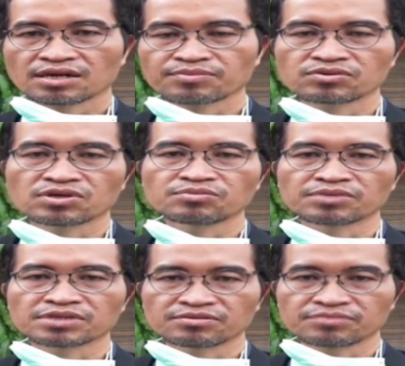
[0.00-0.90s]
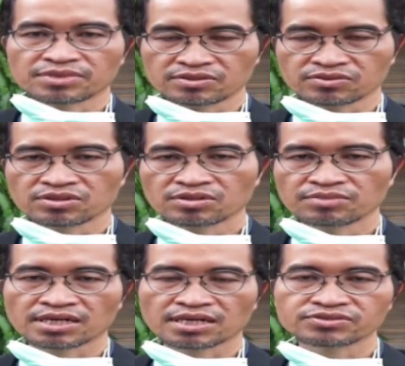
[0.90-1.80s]
KPU Kabupaten Bandung.
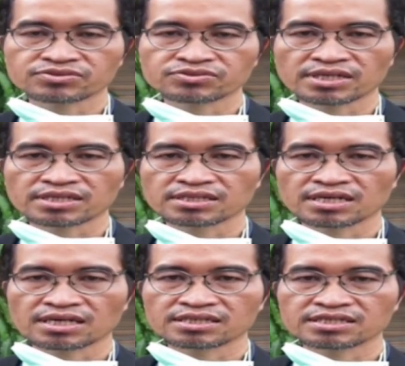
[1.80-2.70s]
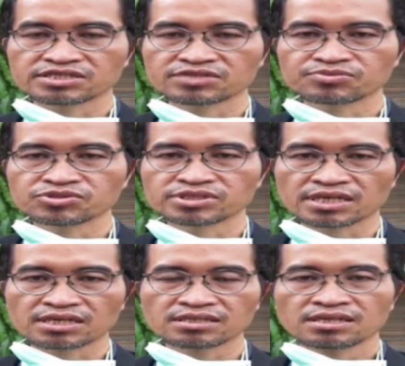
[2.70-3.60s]
Bahkan sudah kita
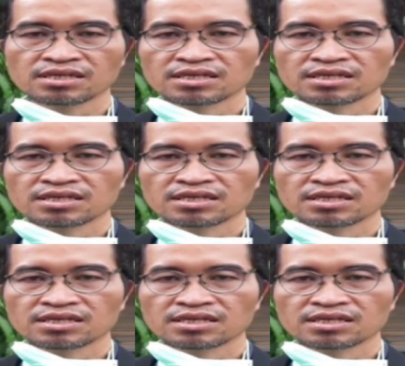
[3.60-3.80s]
distribusikan